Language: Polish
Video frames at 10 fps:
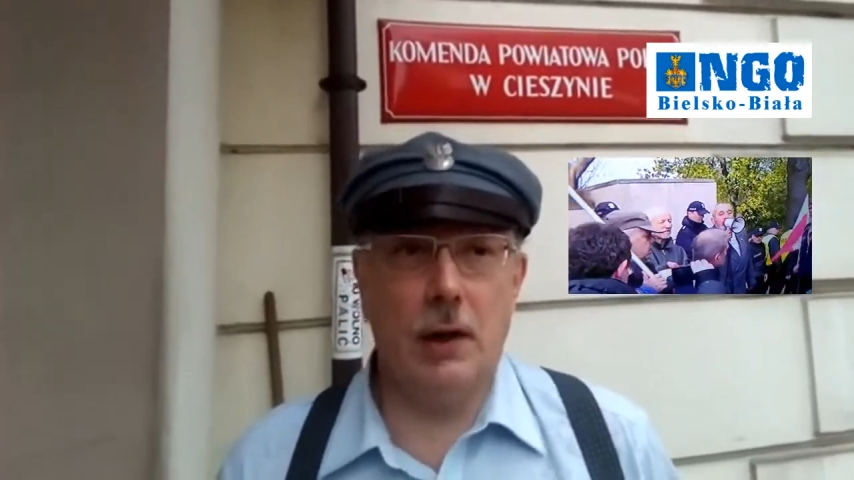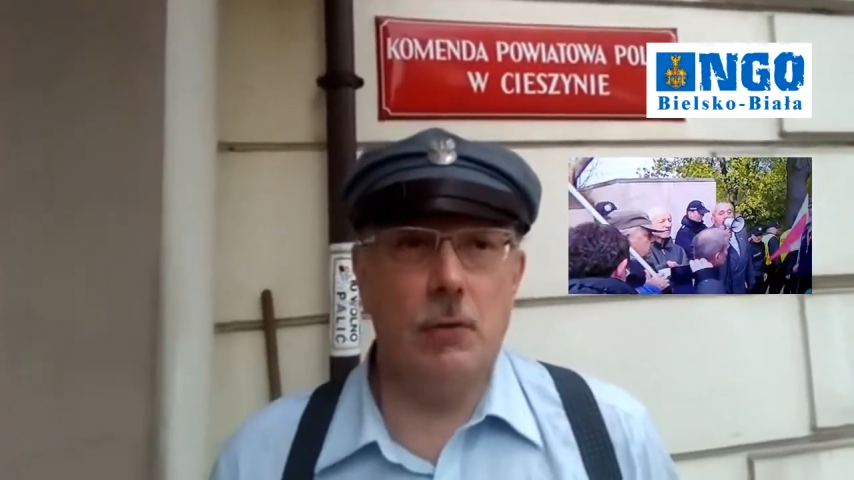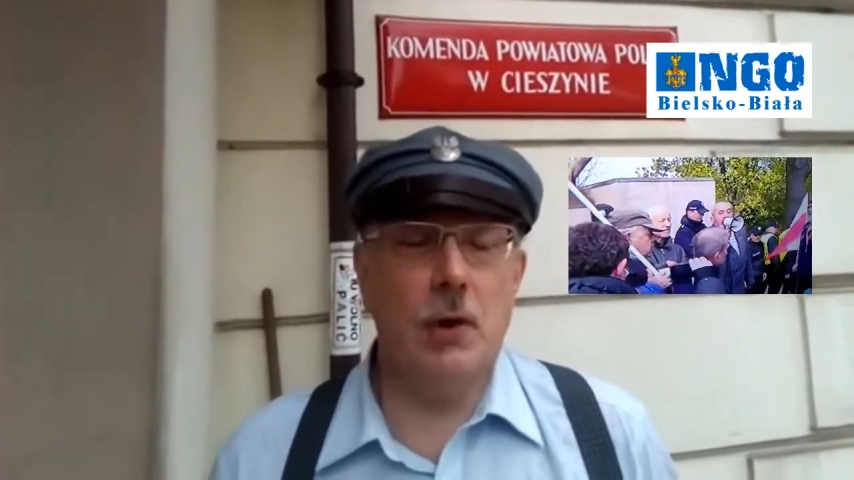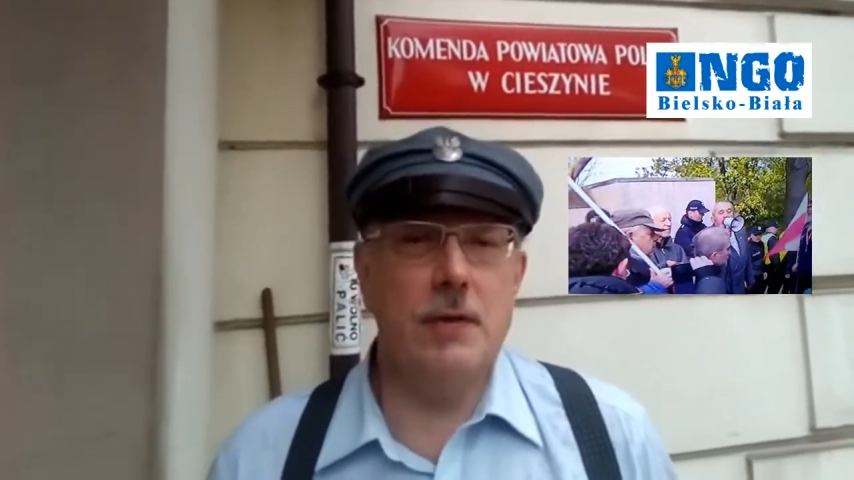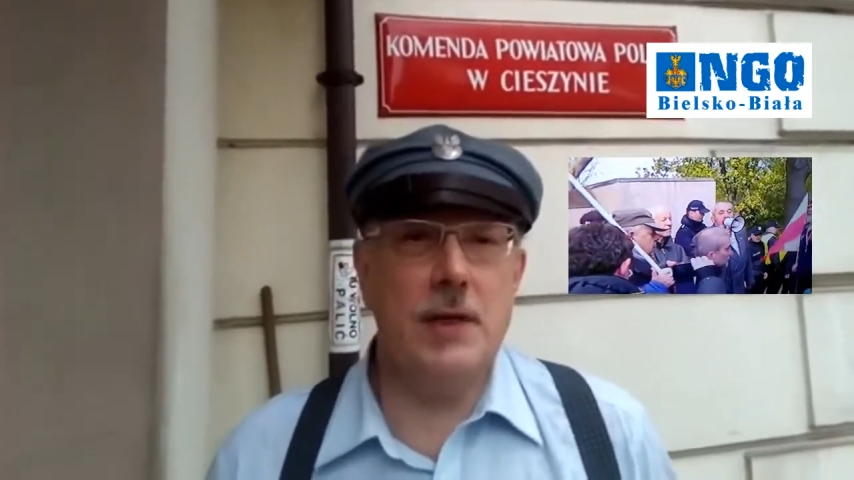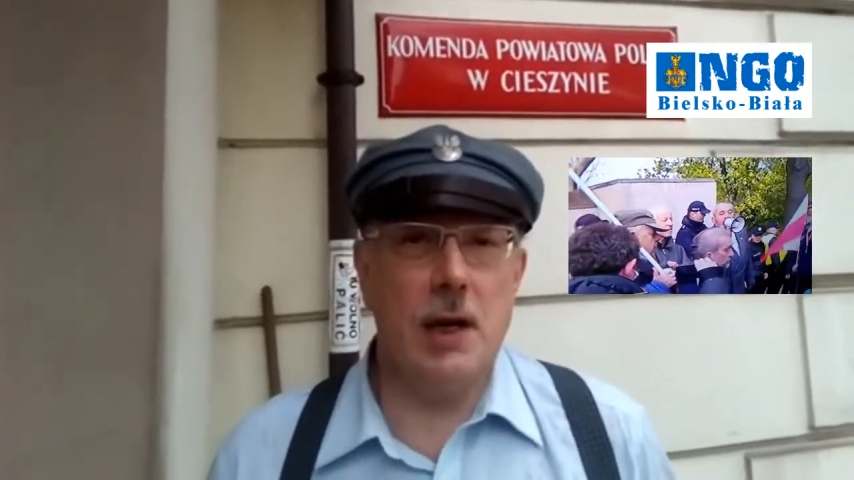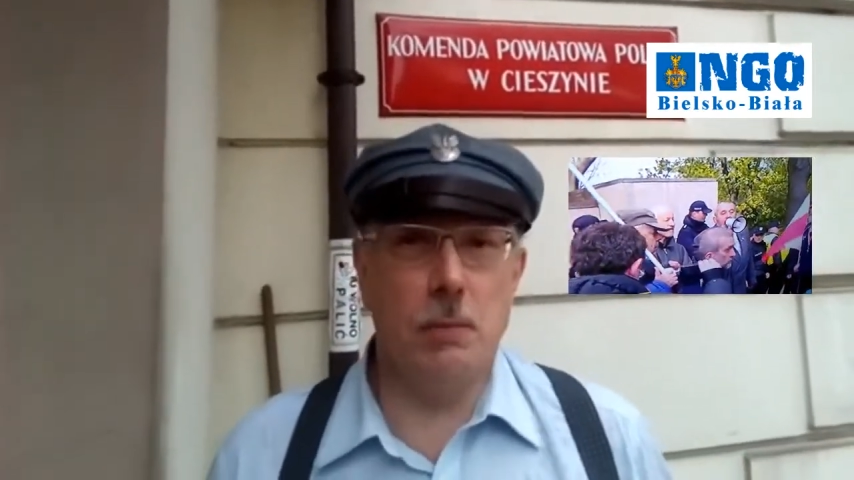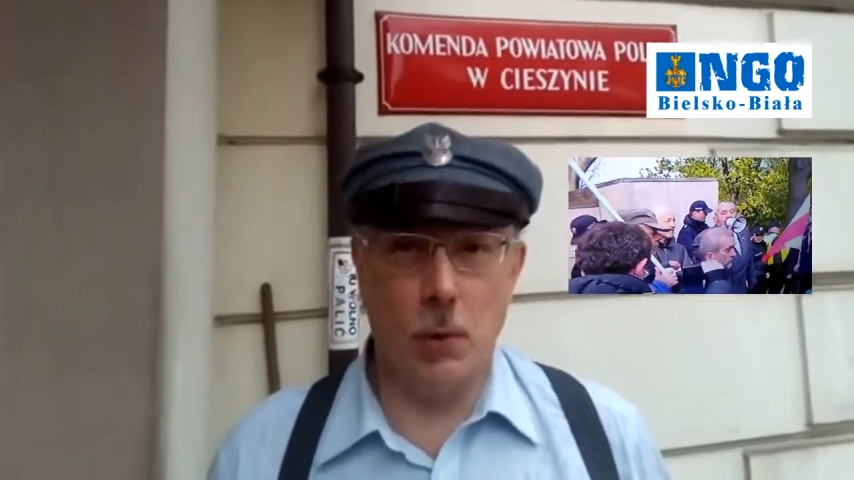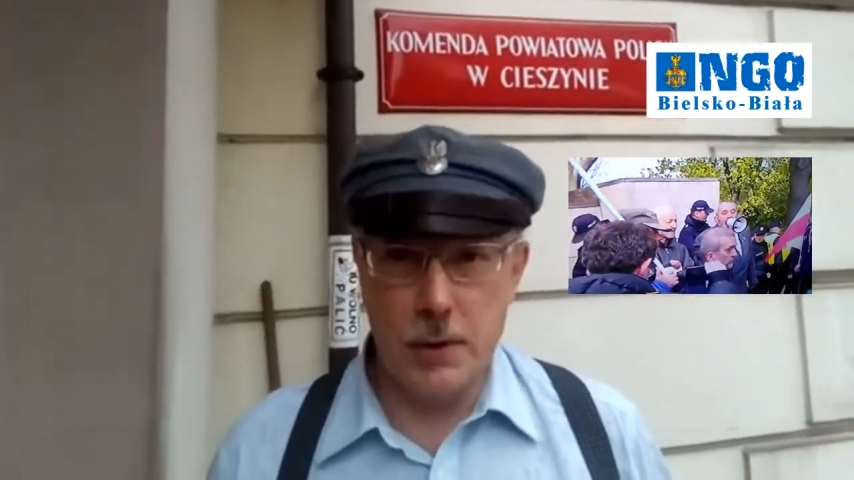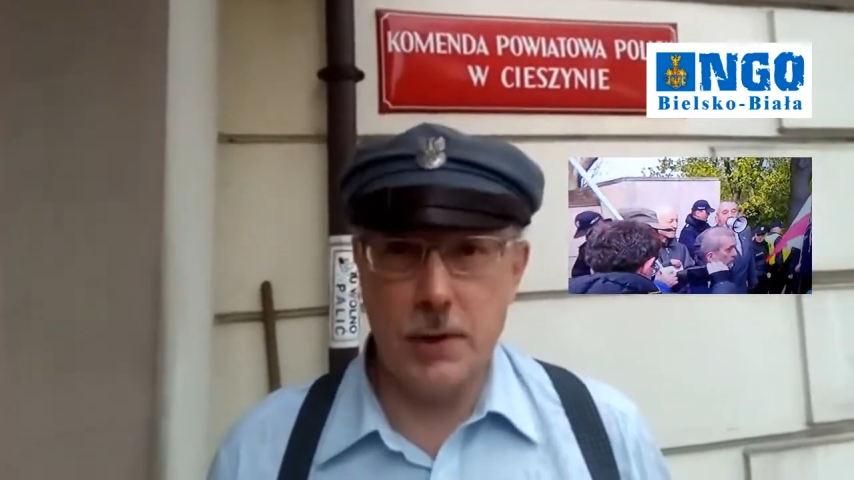tak w ogóle w
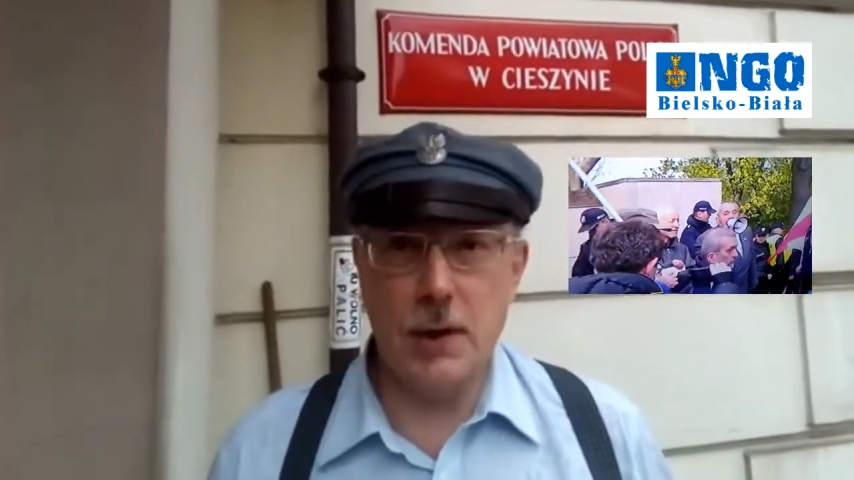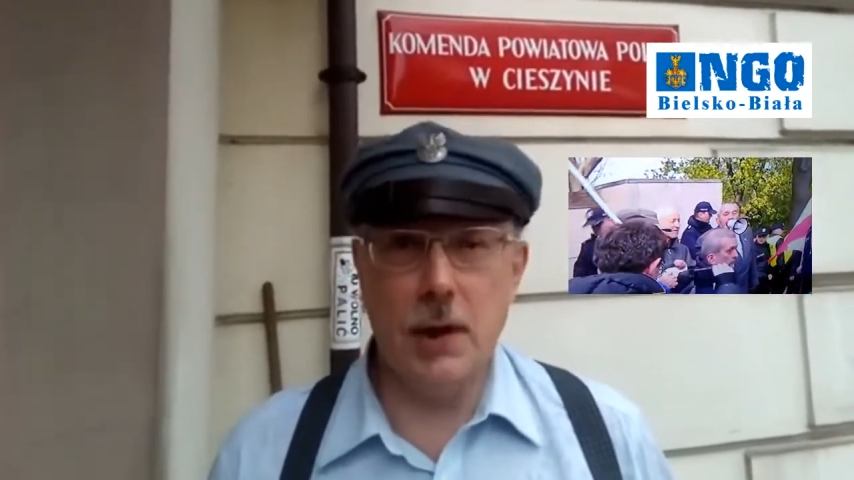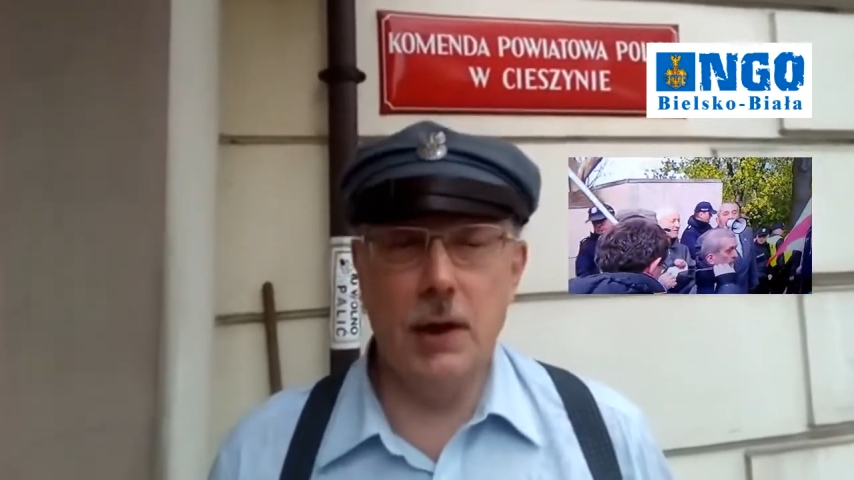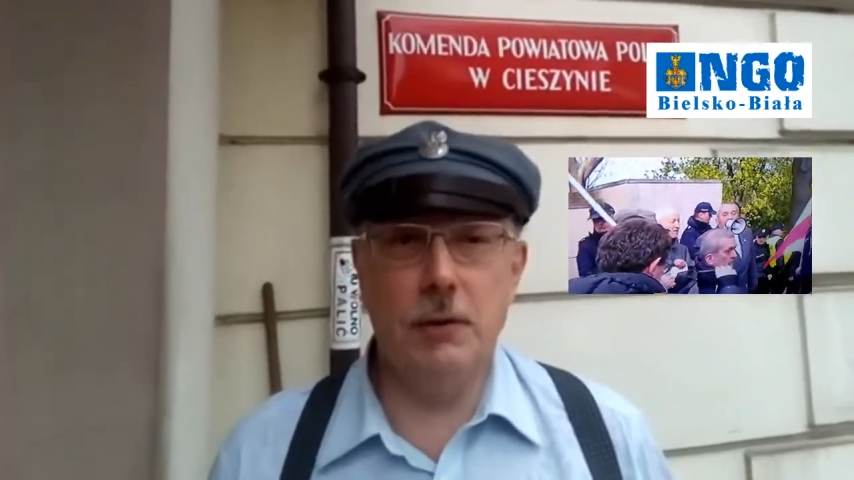całej Polsce je